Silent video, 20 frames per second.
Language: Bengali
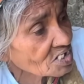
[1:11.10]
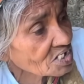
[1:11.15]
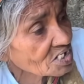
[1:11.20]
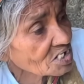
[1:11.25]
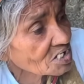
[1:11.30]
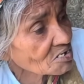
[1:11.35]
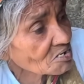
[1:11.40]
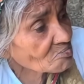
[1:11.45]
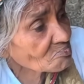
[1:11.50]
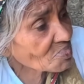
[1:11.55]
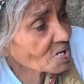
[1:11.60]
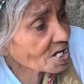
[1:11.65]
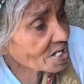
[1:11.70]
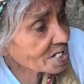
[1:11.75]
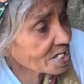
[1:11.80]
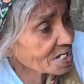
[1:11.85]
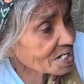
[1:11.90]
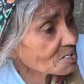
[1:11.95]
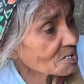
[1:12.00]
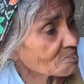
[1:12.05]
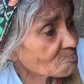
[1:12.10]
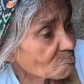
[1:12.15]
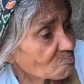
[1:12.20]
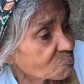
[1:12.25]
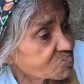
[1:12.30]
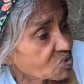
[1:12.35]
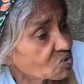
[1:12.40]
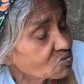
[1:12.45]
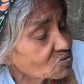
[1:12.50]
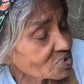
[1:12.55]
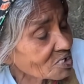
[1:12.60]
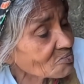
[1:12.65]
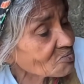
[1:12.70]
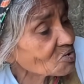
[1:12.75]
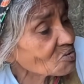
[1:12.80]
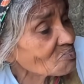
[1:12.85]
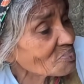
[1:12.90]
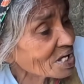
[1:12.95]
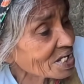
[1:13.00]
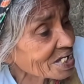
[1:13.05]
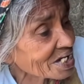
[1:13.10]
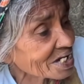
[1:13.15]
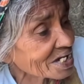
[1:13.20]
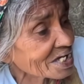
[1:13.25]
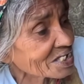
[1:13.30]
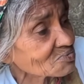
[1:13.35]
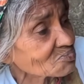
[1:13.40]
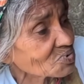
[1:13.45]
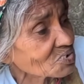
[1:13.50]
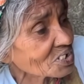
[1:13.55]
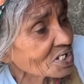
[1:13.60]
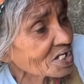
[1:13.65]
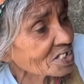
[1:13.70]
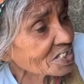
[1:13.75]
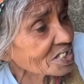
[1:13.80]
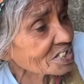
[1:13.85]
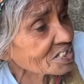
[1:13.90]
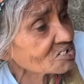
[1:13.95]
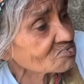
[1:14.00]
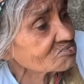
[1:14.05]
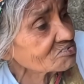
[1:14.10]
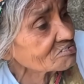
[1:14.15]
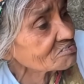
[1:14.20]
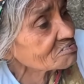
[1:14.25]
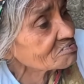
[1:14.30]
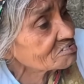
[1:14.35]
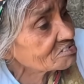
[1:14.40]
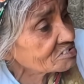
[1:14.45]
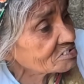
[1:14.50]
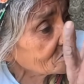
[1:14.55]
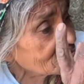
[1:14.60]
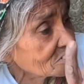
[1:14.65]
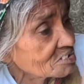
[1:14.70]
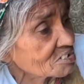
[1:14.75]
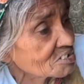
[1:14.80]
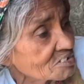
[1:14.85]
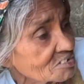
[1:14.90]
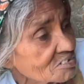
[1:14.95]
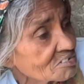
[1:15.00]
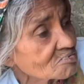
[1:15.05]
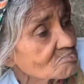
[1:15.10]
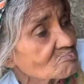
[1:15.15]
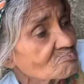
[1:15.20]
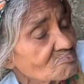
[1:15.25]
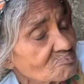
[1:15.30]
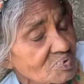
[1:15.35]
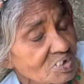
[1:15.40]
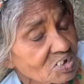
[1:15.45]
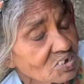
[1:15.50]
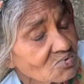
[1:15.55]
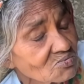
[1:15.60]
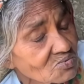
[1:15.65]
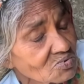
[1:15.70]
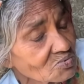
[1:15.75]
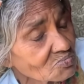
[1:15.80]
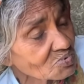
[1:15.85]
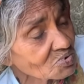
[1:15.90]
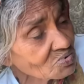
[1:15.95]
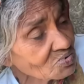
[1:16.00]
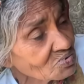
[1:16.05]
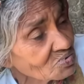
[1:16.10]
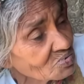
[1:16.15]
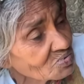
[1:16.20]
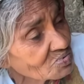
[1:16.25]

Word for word: এটাকে মালা ছোটাবো মালা গাঁথবো গাঁথে তখন বিক্রি করবেন বিক্রি করবো